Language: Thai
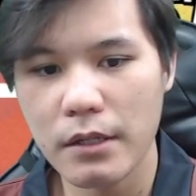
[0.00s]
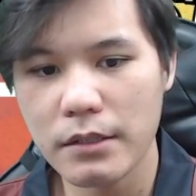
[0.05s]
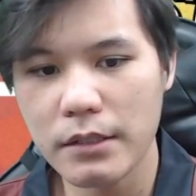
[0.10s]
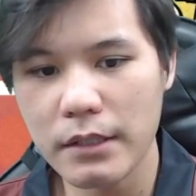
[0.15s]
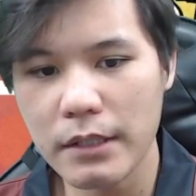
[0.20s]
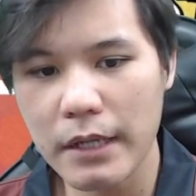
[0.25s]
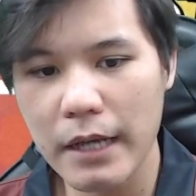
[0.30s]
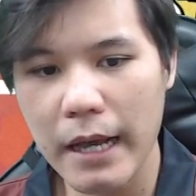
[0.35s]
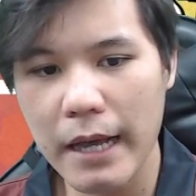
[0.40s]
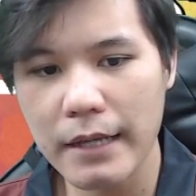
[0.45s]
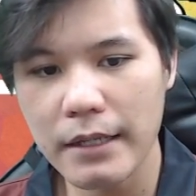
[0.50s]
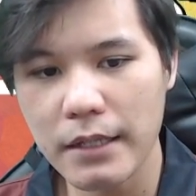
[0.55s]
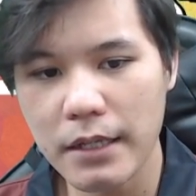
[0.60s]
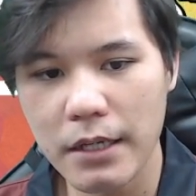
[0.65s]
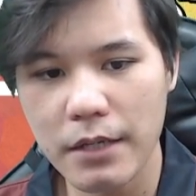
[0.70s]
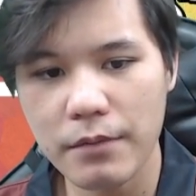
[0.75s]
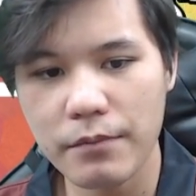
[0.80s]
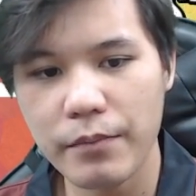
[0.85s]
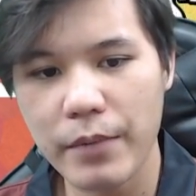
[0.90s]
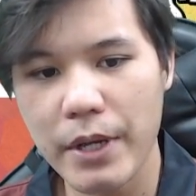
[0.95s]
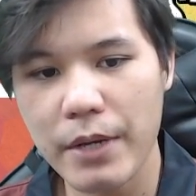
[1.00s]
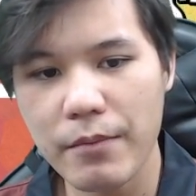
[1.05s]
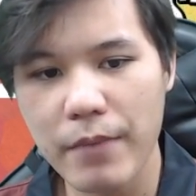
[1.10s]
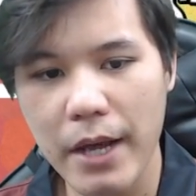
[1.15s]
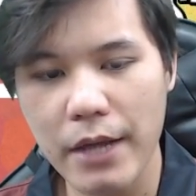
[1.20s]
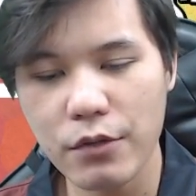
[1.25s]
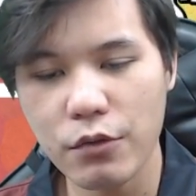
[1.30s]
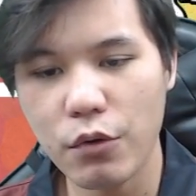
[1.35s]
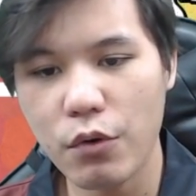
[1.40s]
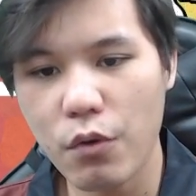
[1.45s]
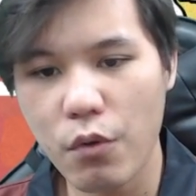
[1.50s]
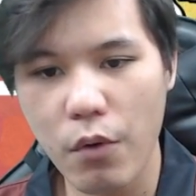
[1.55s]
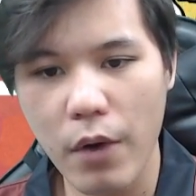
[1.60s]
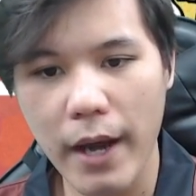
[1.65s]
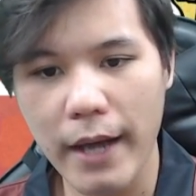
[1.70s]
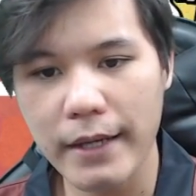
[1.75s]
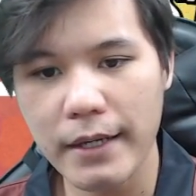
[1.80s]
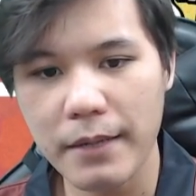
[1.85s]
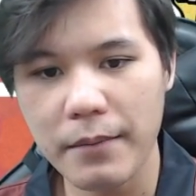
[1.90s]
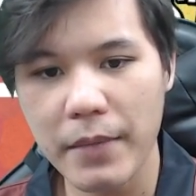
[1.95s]
ซึ่งการเดินเป็น ม้ายงข
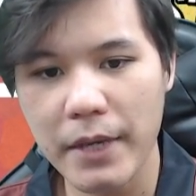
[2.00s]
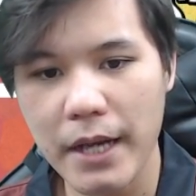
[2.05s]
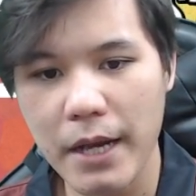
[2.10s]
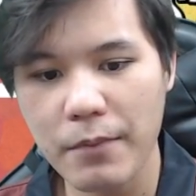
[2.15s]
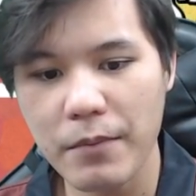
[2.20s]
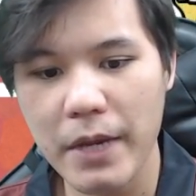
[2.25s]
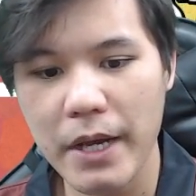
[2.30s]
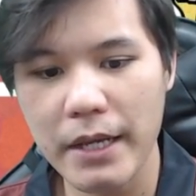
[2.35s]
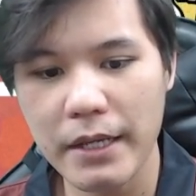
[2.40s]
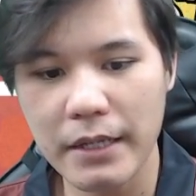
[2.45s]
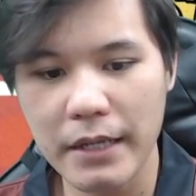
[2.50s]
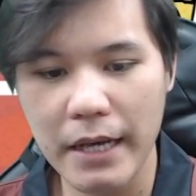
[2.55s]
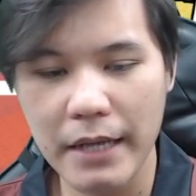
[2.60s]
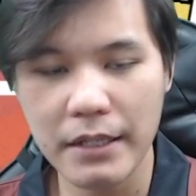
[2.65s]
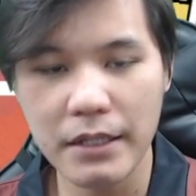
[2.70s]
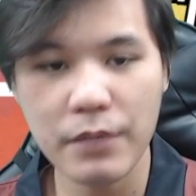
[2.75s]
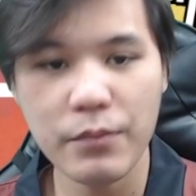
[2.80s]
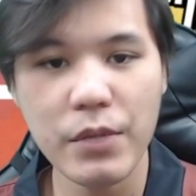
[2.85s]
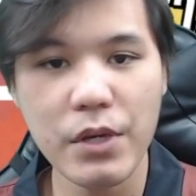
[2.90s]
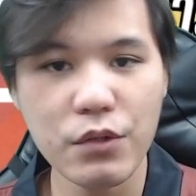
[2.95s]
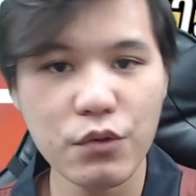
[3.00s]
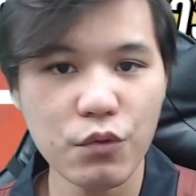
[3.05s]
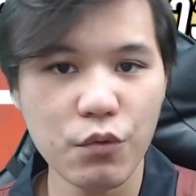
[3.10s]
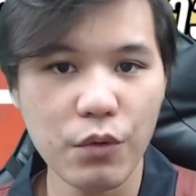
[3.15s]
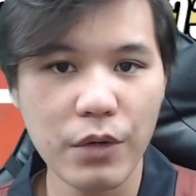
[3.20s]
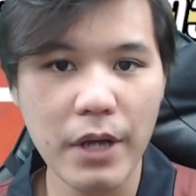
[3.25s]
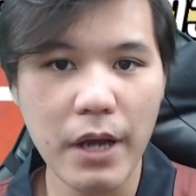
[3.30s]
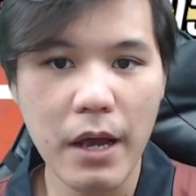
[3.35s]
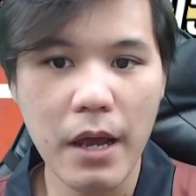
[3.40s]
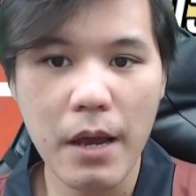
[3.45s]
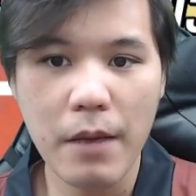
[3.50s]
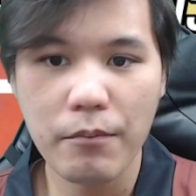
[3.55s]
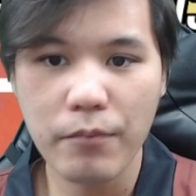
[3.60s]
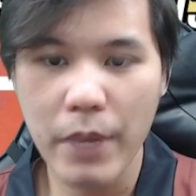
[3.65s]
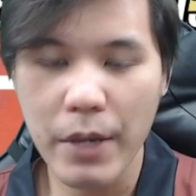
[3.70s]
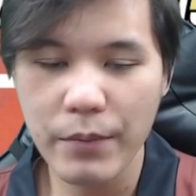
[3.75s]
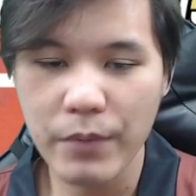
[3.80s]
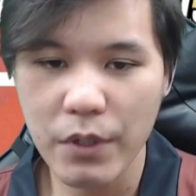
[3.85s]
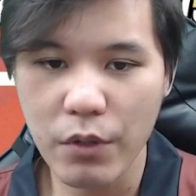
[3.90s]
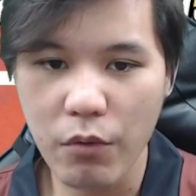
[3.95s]
วาเนี่ยมันทำให้การเดินเบี้ยสูงเนี่ย
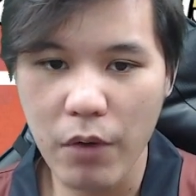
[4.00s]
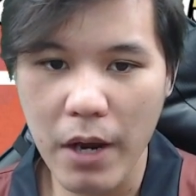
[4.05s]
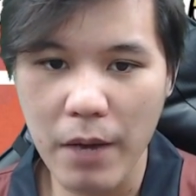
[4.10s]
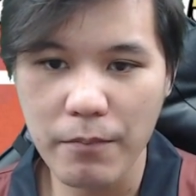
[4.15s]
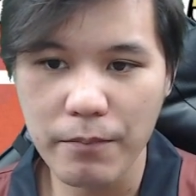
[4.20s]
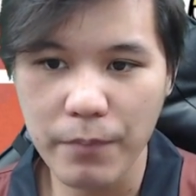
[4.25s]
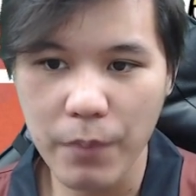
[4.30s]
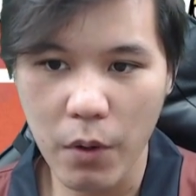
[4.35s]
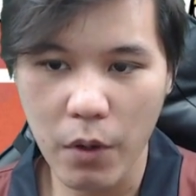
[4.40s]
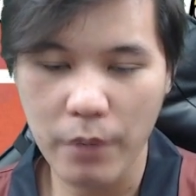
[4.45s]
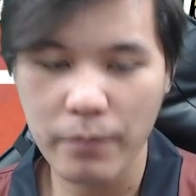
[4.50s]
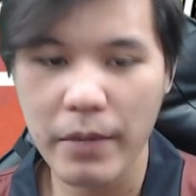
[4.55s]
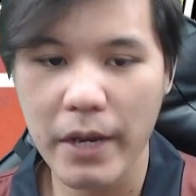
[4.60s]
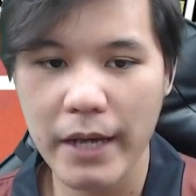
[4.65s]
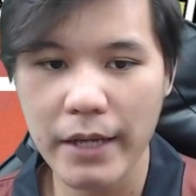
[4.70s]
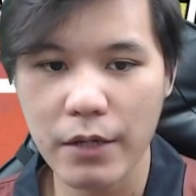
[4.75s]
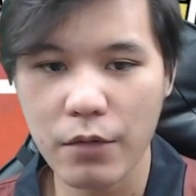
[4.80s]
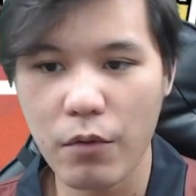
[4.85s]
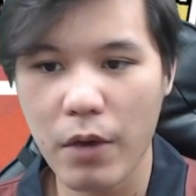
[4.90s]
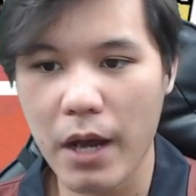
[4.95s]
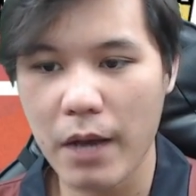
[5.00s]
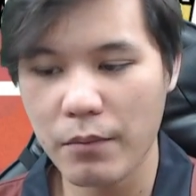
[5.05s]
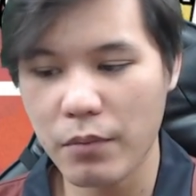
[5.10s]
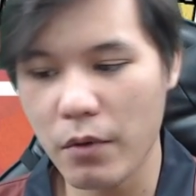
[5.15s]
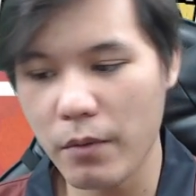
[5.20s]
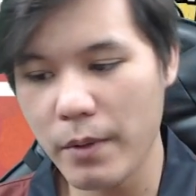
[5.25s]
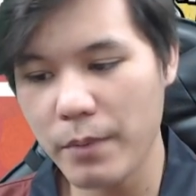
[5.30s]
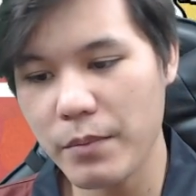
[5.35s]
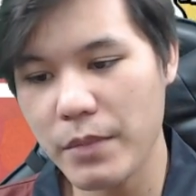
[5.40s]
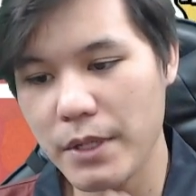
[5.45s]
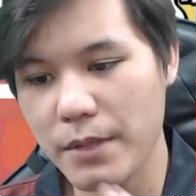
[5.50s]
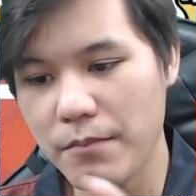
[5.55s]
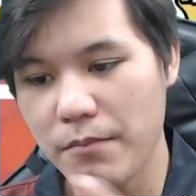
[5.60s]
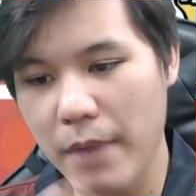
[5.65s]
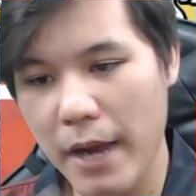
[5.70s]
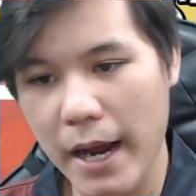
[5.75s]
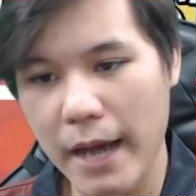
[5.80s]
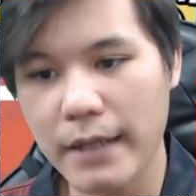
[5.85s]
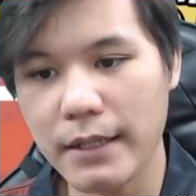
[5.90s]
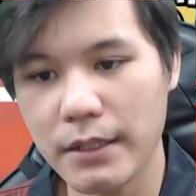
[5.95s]
มันมีความปลอดภัยกว่า เพราะมันมี
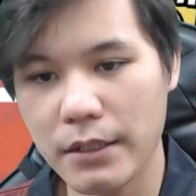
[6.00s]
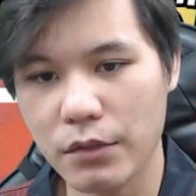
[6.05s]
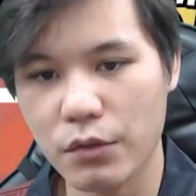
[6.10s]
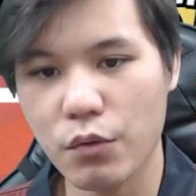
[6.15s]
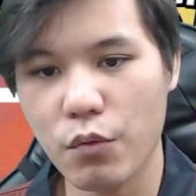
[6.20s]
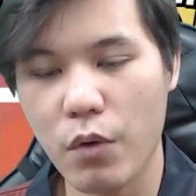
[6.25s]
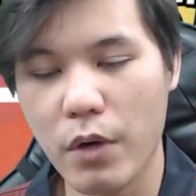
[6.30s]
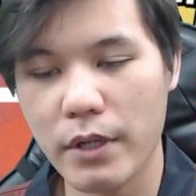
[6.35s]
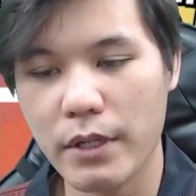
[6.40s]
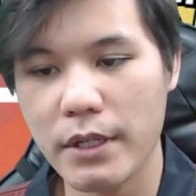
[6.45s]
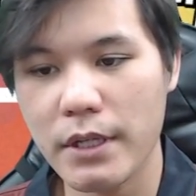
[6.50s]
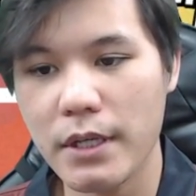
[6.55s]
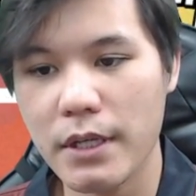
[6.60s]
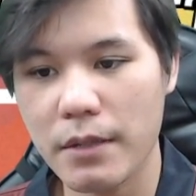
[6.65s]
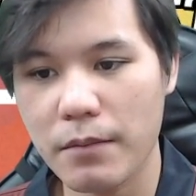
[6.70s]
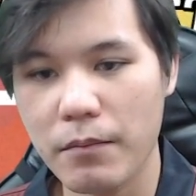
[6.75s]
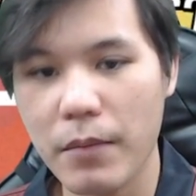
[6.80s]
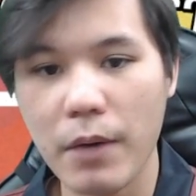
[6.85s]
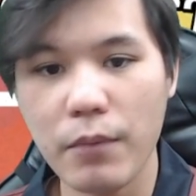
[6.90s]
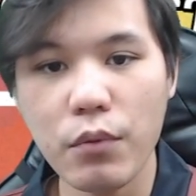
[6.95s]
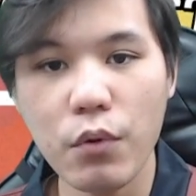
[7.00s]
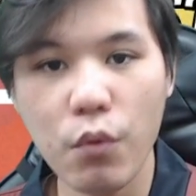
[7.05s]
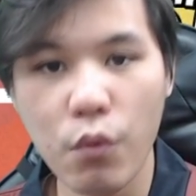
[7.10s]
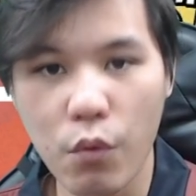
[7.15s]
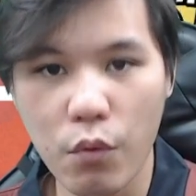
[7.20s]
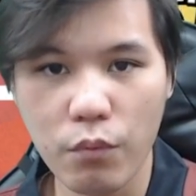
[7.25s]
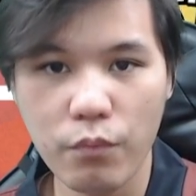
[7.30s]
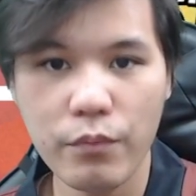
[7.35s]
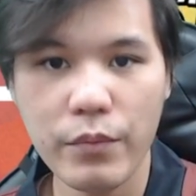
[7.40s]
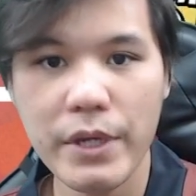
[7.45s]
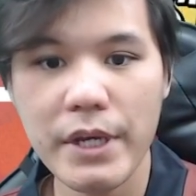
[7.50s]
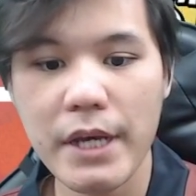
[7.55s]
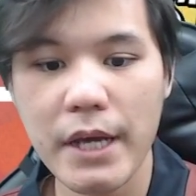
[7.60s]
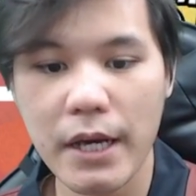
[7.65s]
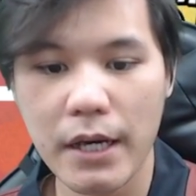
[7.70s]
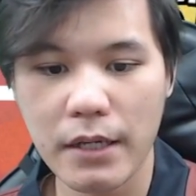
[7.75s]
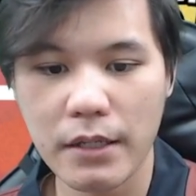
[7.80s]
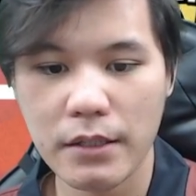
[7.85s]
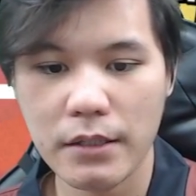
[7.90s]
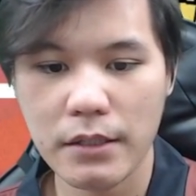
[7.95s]
ม้าหนึ่งตัวที่มาผูกเบี้
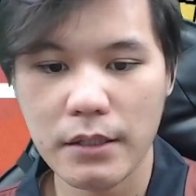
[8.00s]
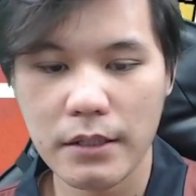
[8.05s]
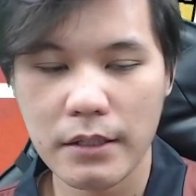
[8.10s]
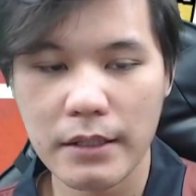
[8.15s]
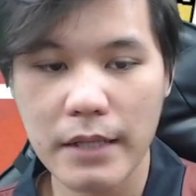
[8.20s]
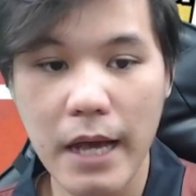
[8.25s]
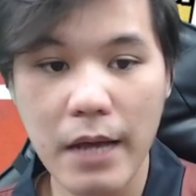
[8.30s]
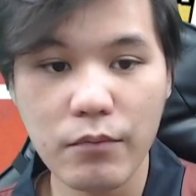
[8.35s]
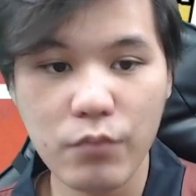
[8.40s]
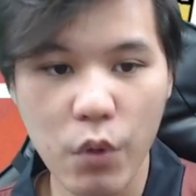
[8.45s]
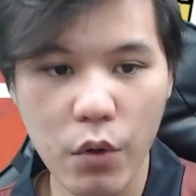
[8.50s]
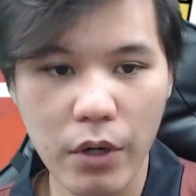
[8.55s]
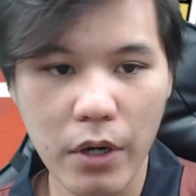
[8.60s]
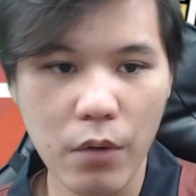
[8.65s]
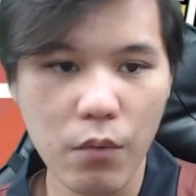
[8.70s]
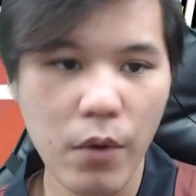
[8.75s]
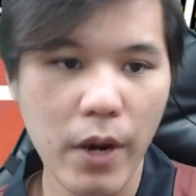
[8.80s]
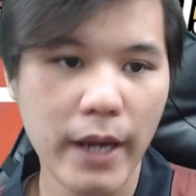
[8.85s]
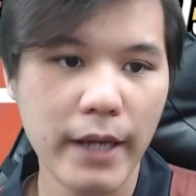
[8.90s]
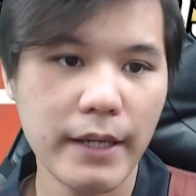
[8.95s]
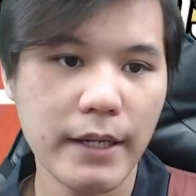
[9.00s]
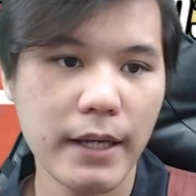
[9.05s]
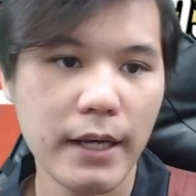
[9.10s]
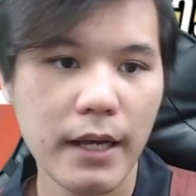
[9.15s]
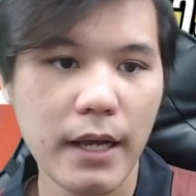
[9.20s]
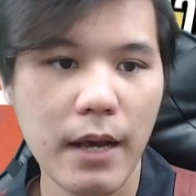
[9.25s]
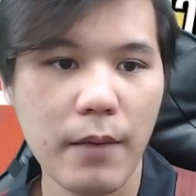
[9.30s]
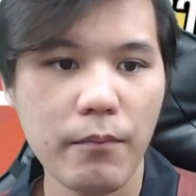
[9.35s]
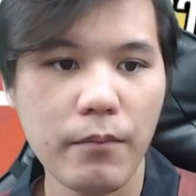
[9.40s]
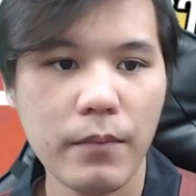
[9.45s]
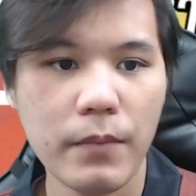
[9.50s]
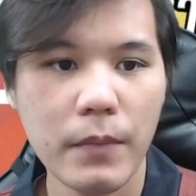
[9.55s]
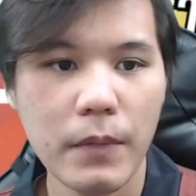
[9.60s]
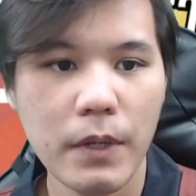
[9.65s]
ยด้านบนเอาไว้นะครับ